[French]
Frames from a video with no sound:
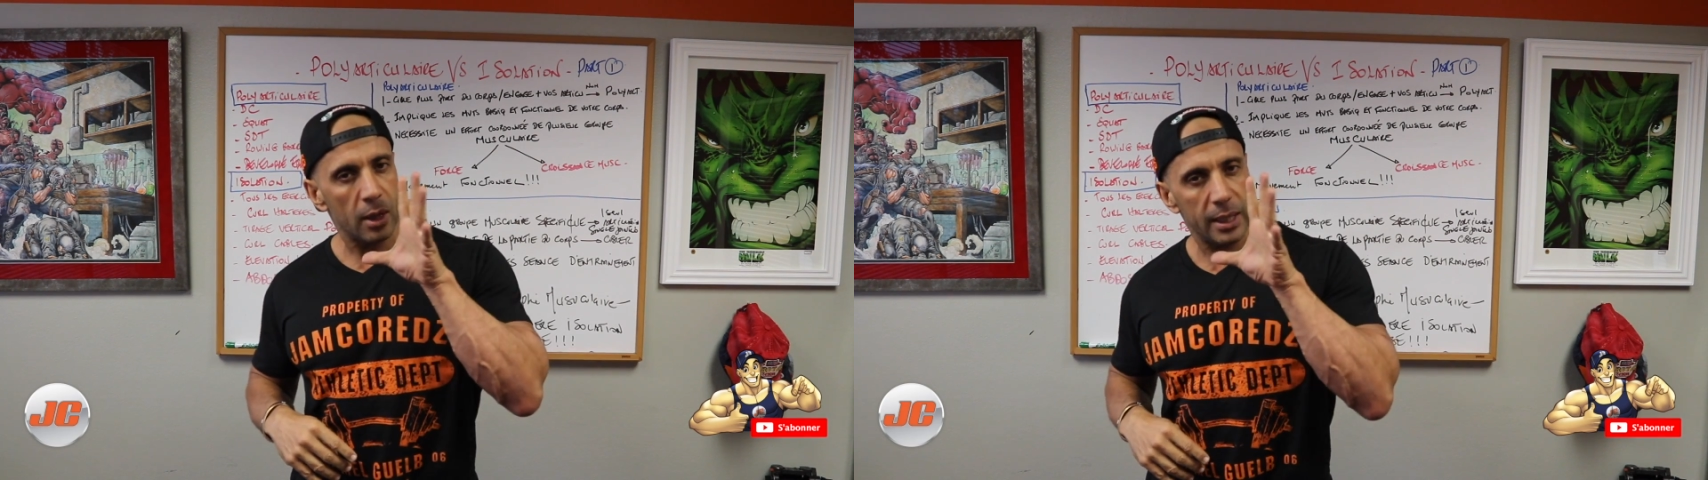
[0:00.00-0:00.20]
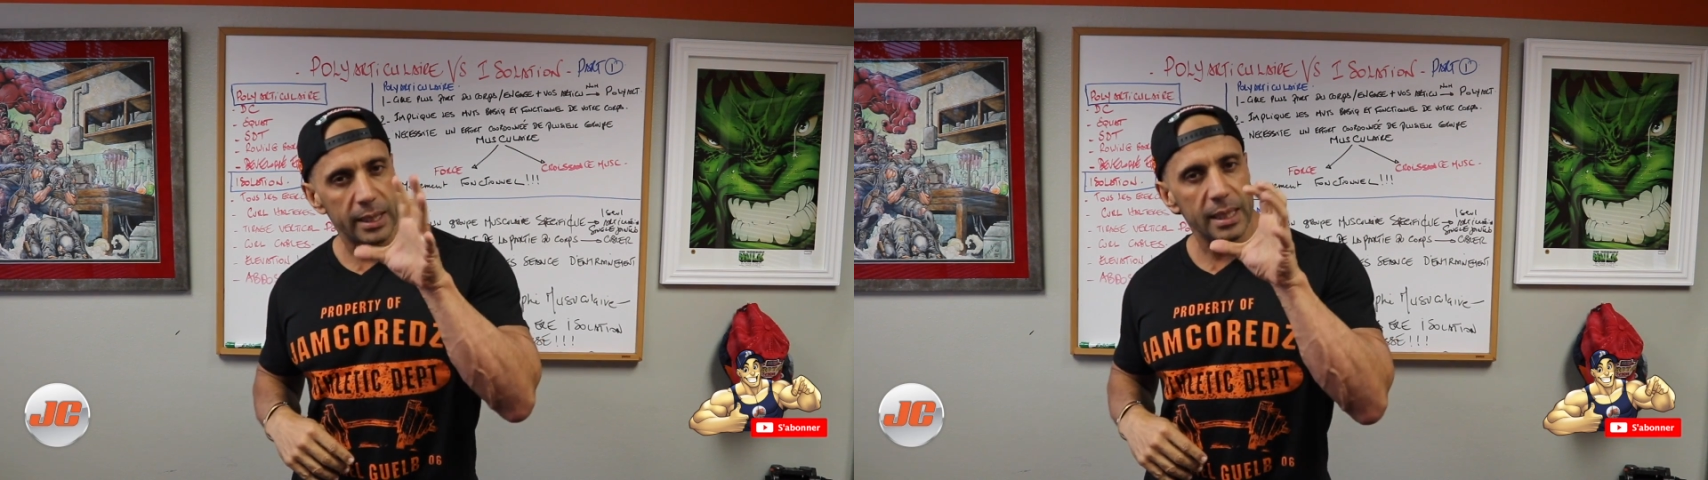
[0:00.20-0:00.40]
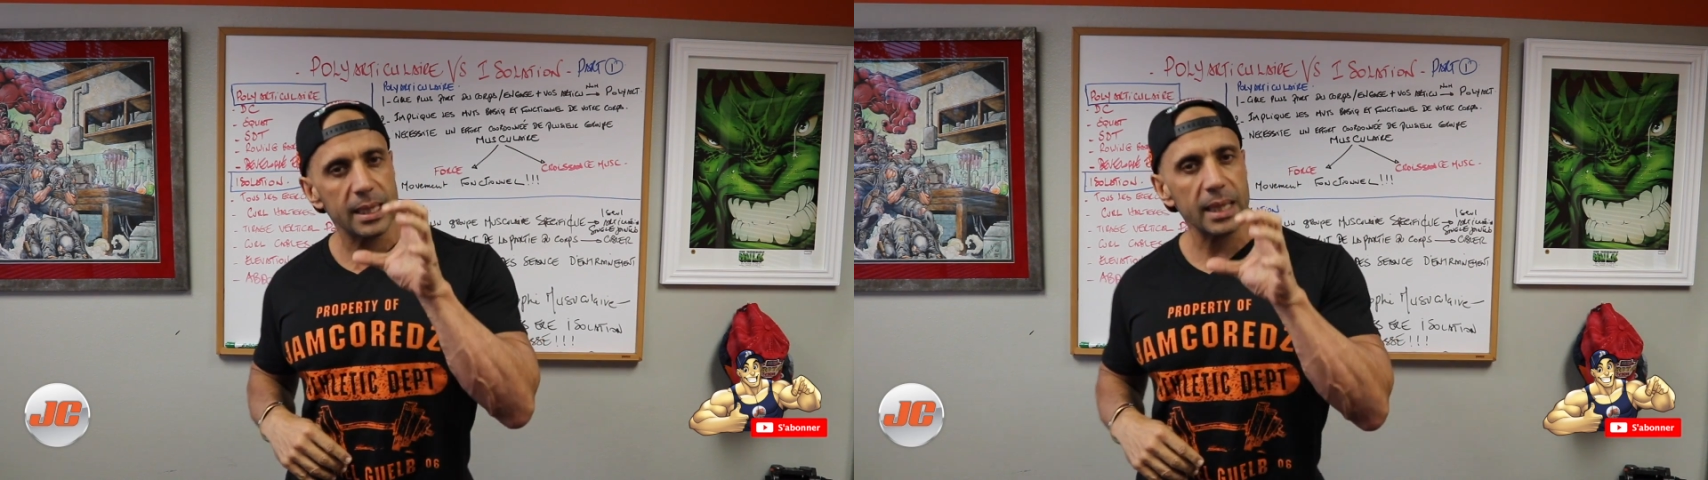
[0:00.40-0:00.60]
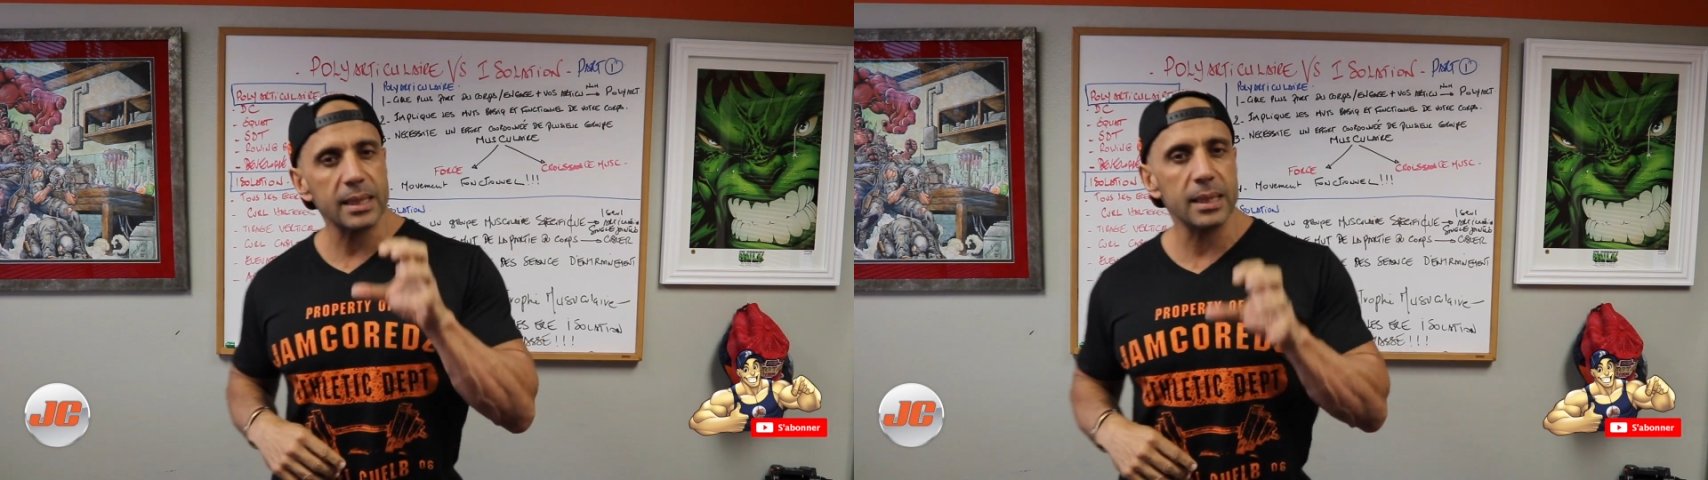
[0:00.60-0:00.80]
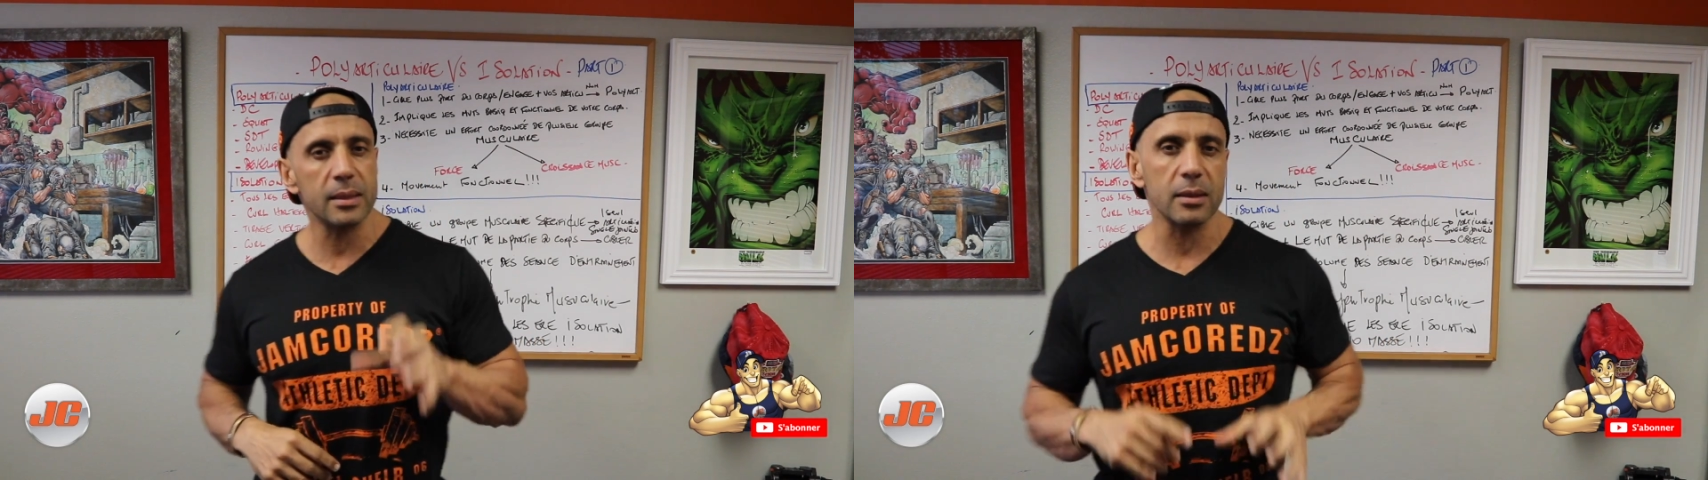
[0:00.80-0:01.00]
les
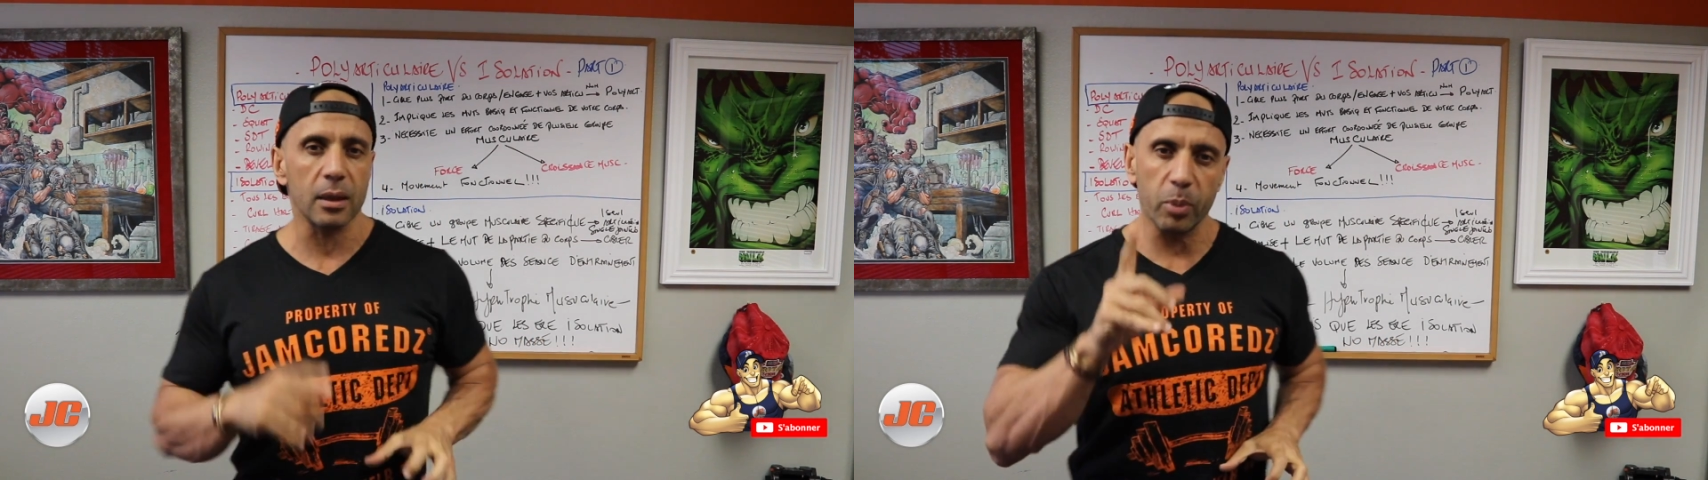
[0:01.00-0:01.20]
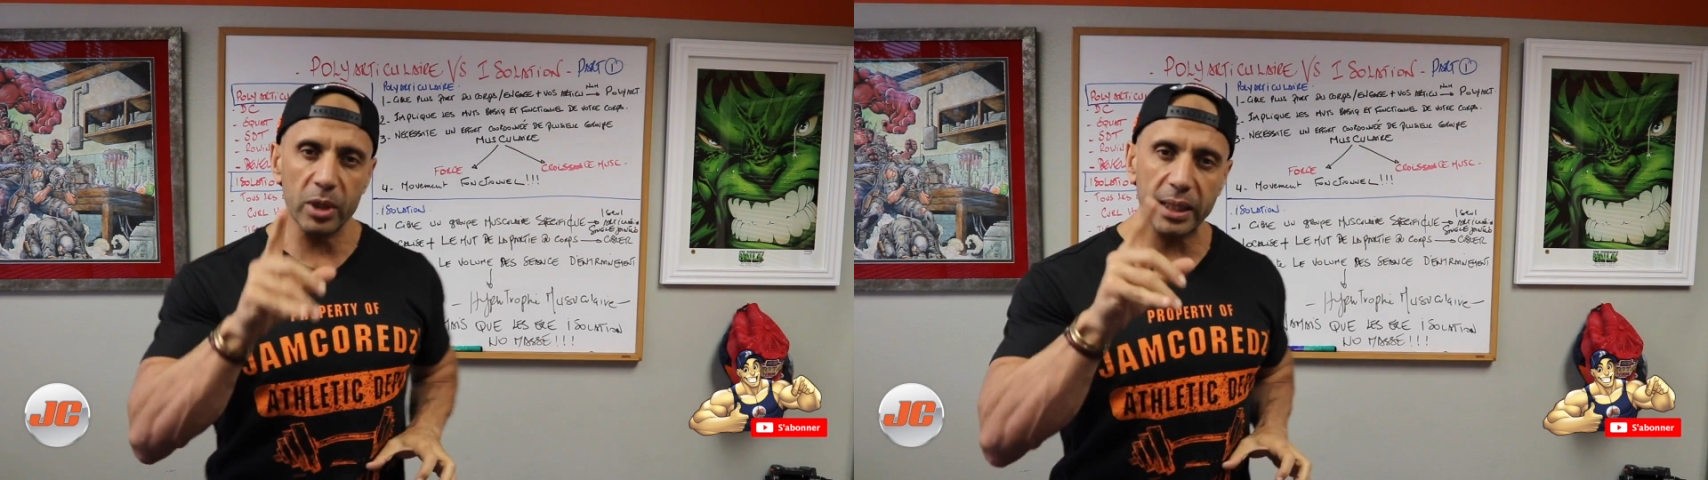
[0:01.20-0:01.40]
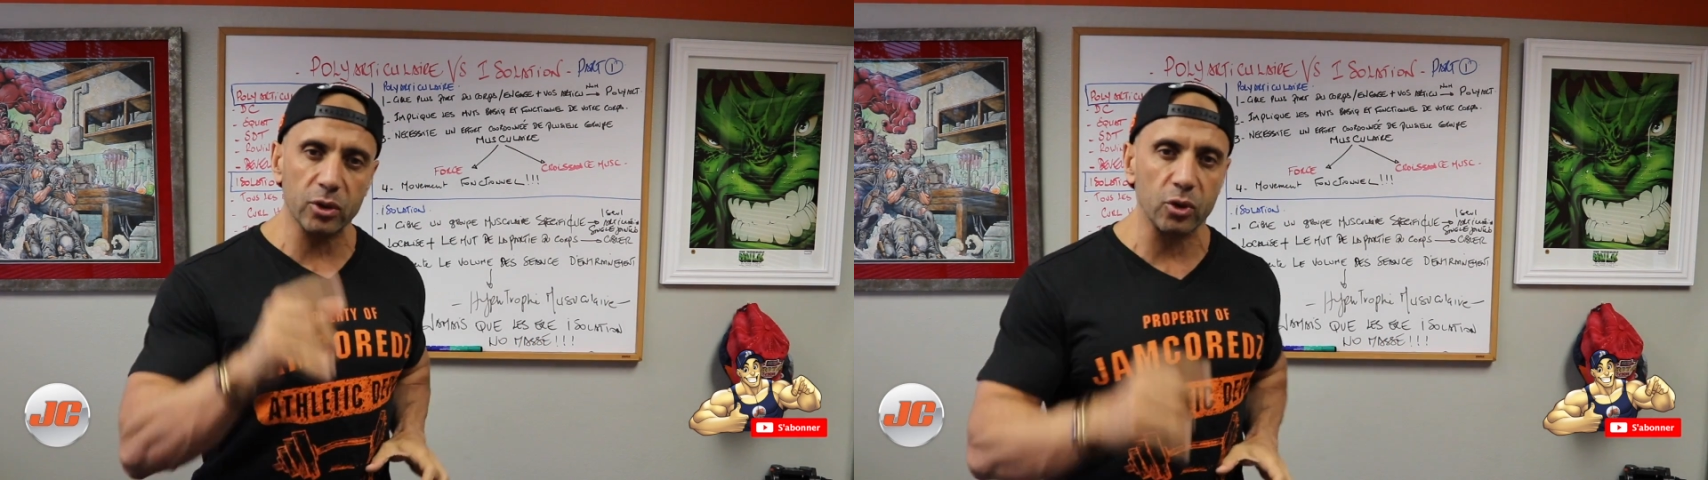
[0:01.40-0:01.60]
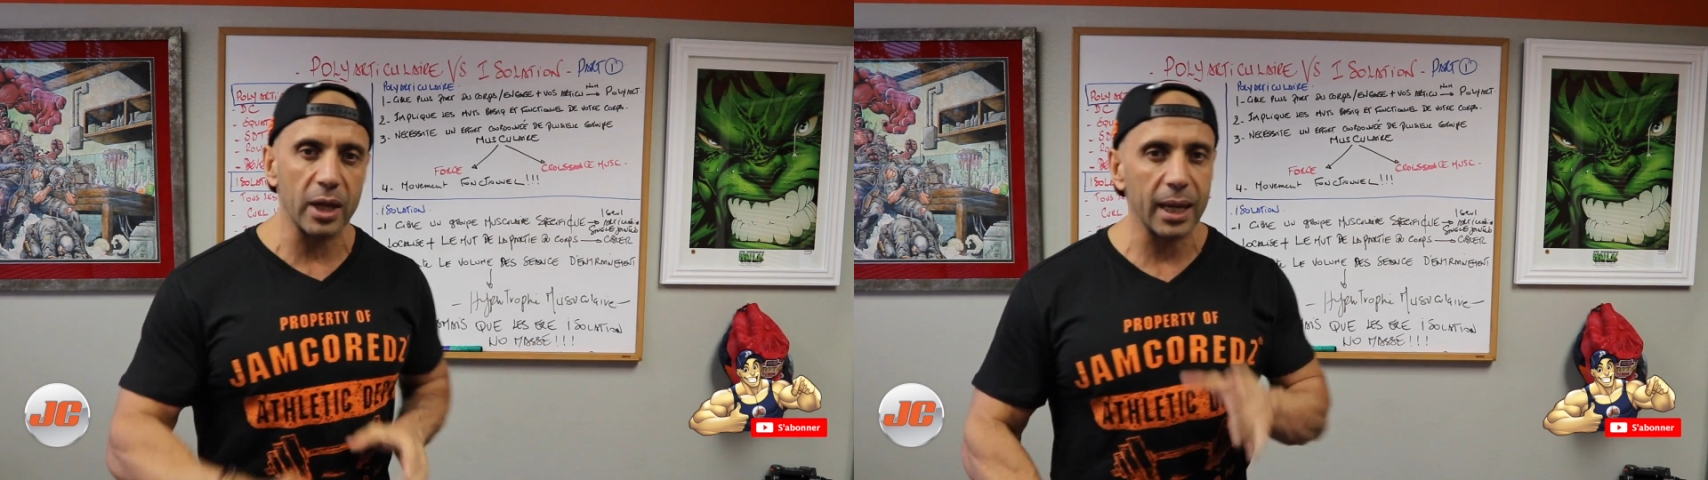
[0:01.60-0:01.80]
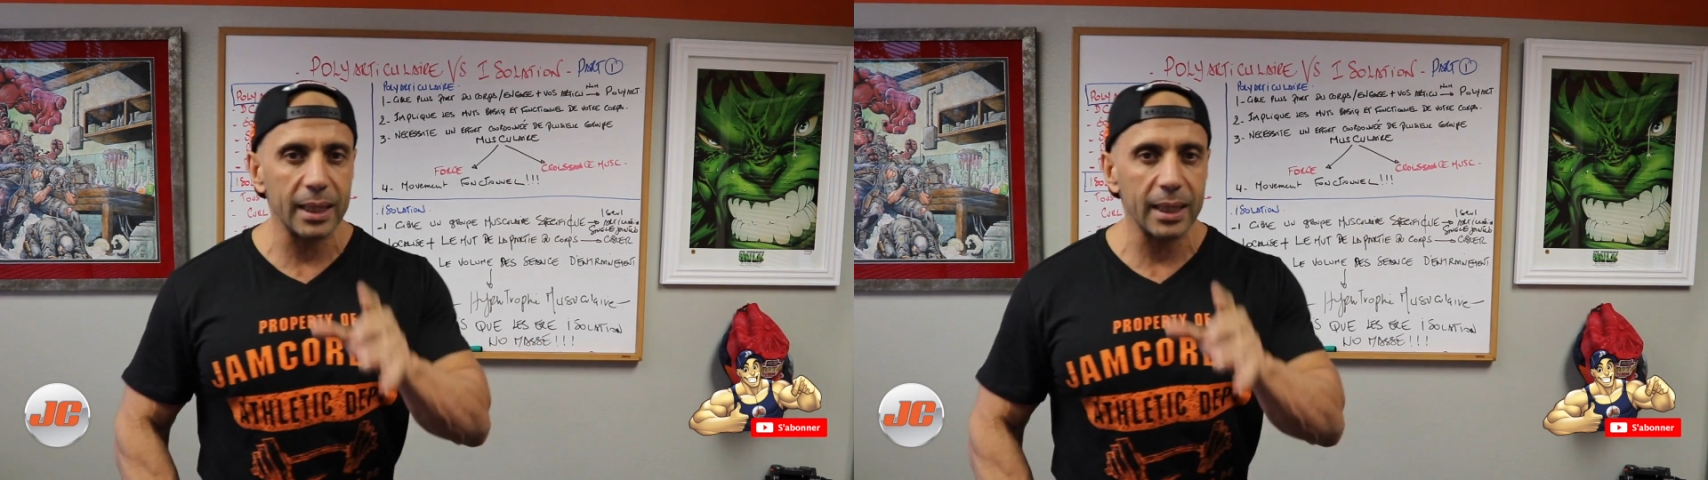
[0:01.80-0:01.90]
exercices polyarticulaires